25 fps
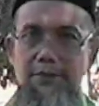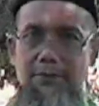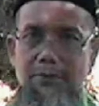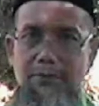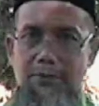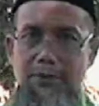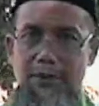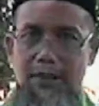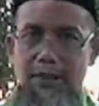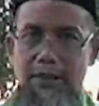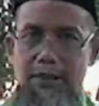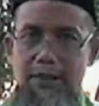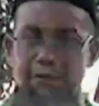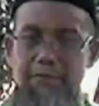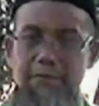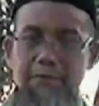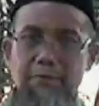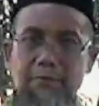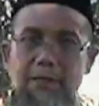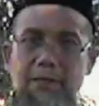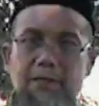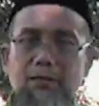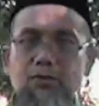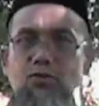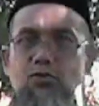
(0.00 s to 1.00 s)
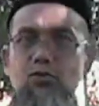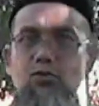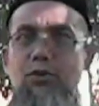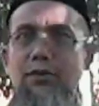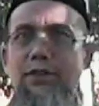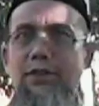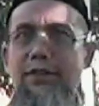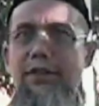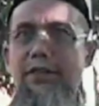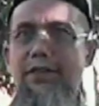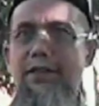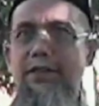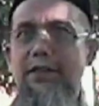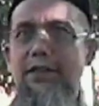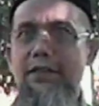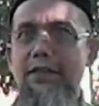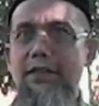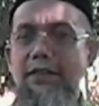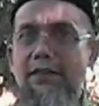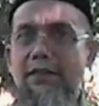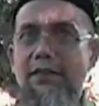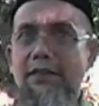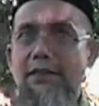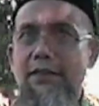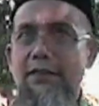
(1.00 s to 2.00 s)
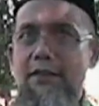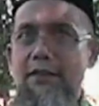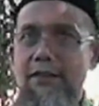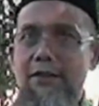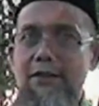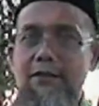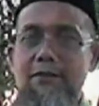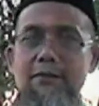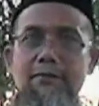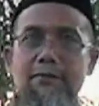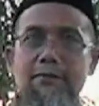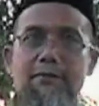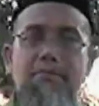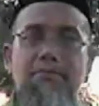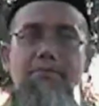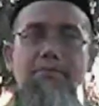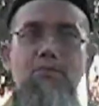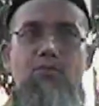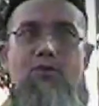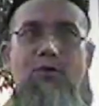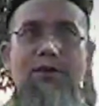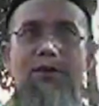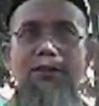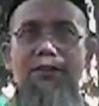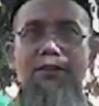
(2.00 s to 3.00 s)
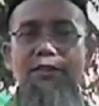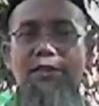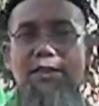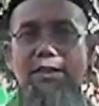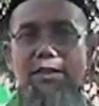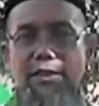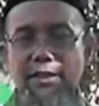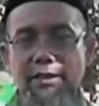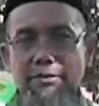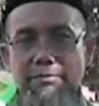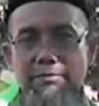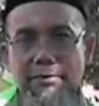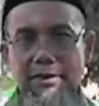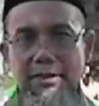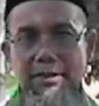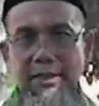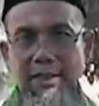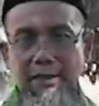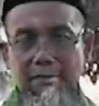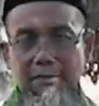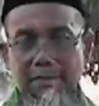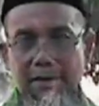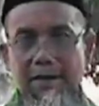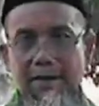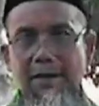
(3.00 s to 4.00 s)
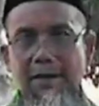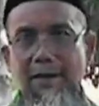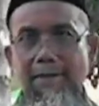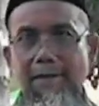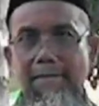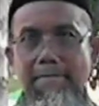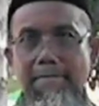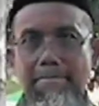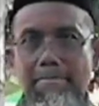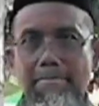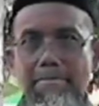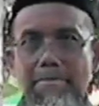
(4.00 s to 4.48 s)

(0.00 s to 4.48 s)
sudah memasuki puasa yang pertama.